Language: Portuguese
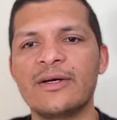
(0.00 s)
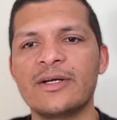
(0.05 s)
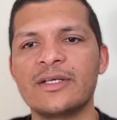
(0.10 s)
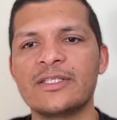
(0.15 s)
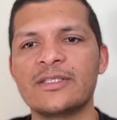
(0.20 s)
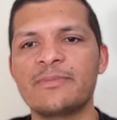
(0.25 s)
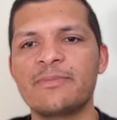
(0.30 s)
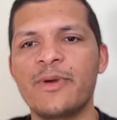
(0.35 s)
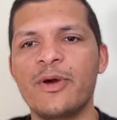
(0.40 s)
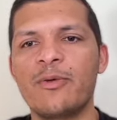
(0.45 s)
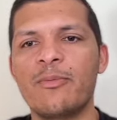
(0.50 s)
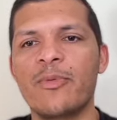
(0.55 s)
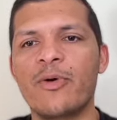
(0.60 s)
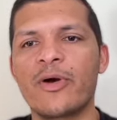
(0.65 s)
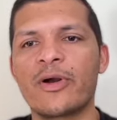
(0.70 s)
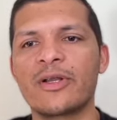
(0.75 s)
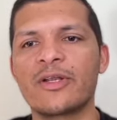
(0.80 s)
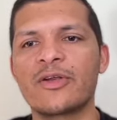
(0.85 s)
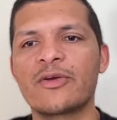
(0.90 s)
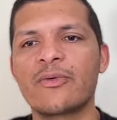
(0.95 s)
Spellborn
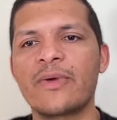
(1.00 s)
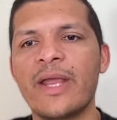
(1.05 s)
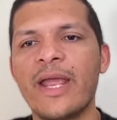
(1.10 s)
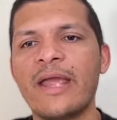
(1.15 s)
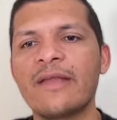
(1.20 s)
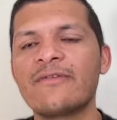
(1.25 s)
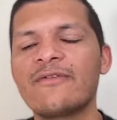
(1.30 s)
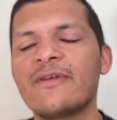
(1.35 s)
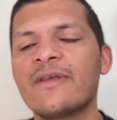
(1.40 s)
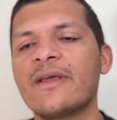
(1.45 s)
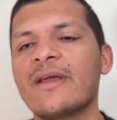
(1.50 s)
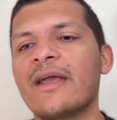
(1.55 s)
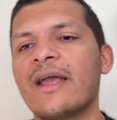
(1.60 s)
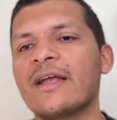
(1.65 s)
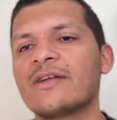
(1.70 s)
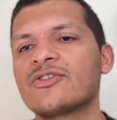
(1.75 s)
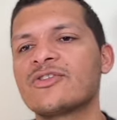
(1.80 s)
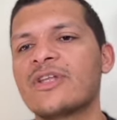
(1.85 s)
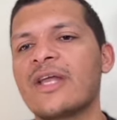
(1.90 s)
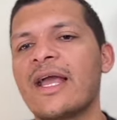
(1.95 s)
Create,
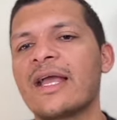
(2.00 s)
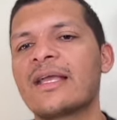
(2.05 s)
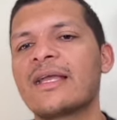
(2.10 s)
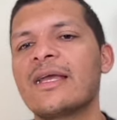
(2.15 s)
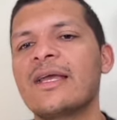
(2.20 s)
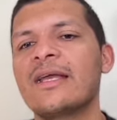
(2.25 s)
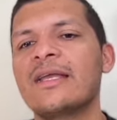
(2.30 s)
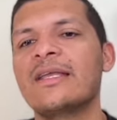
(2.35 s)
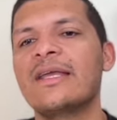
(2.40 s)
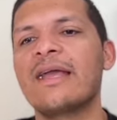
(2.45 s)
hashtag, e aí